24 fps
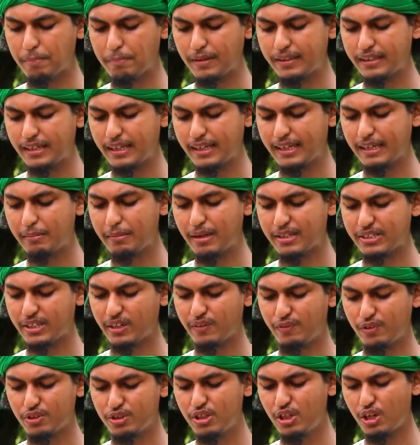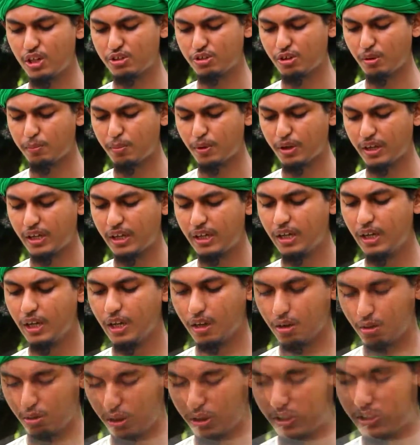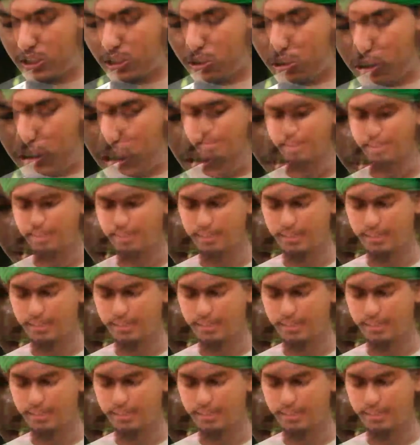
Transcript: আপনাদেরকে এই মাসের ফজিলত সম্পর্কে কয়েকটি সামনে